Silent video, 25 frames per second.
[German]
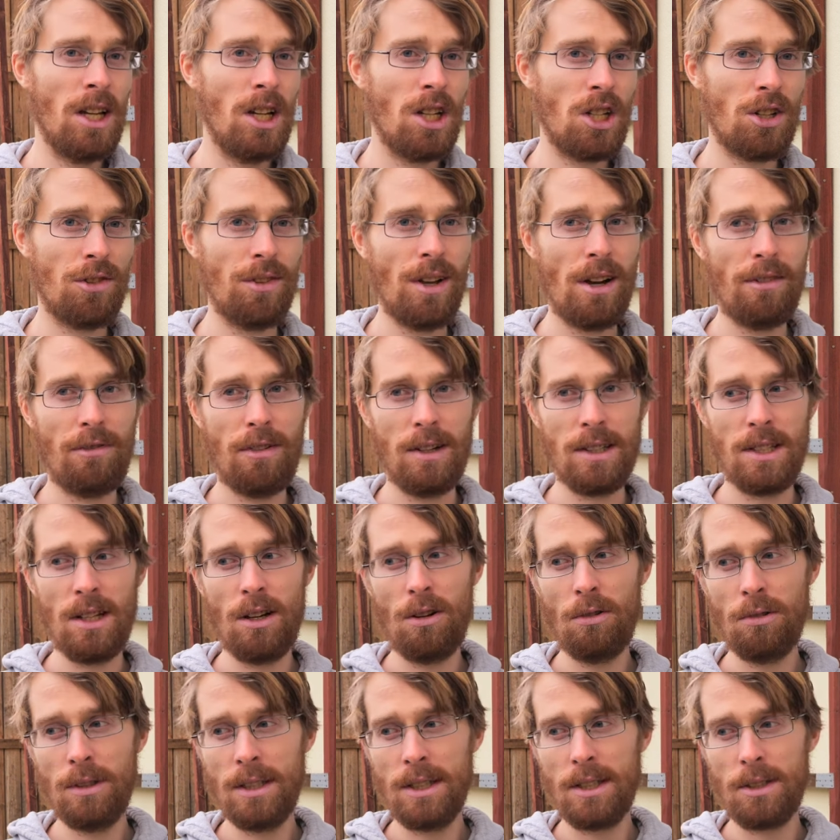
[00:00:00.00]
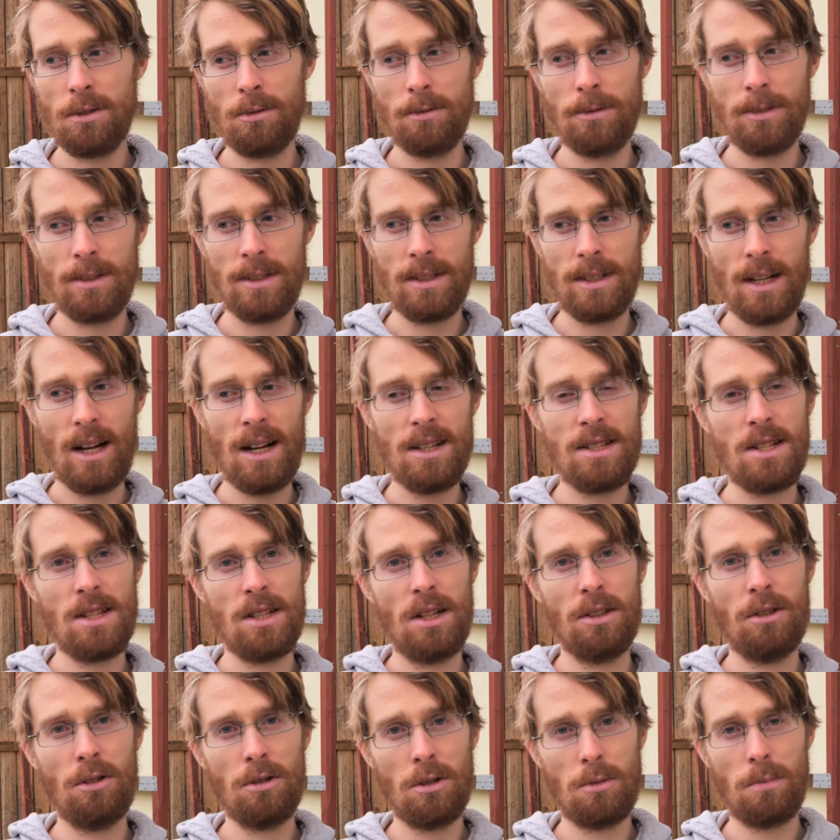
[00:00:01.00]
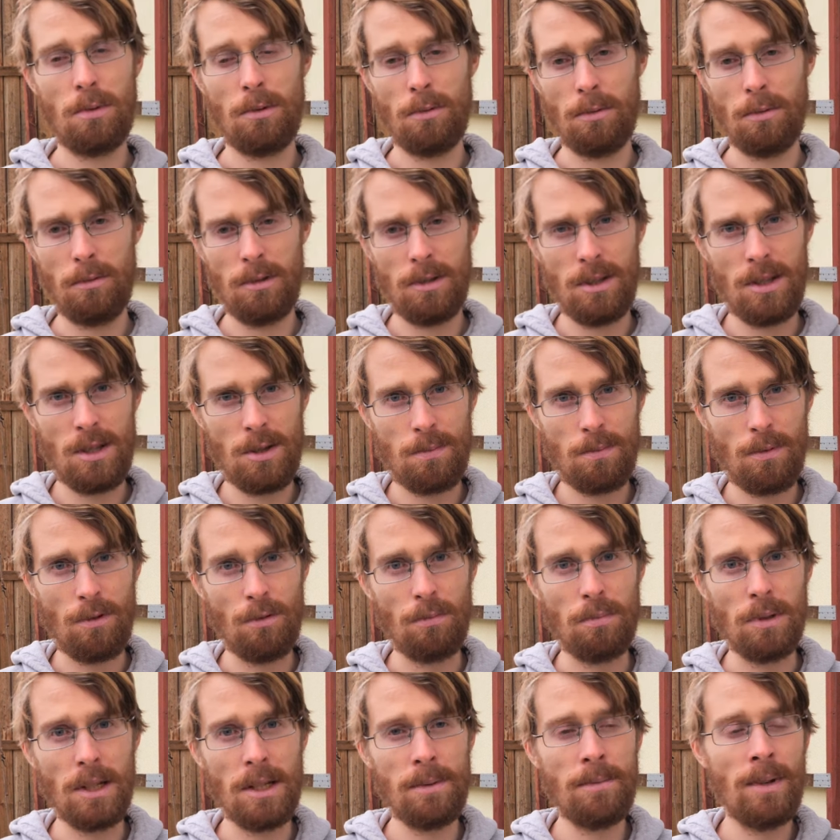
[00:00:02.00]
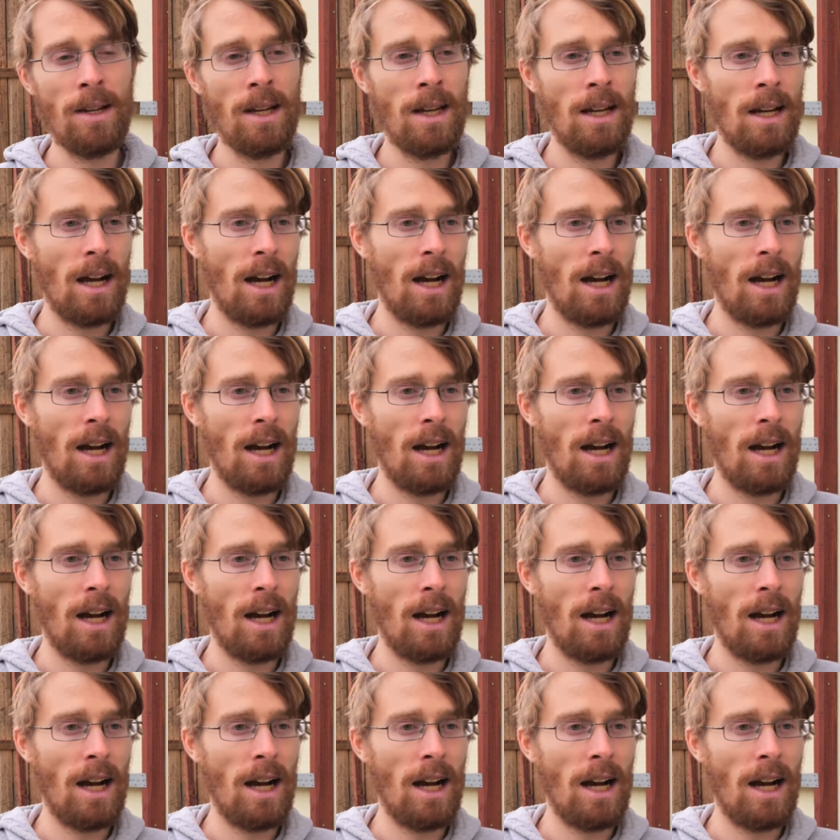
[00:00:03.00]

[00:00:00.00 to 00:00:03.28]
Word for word: schwer verdaulich und da ist ja dann auch das Problem,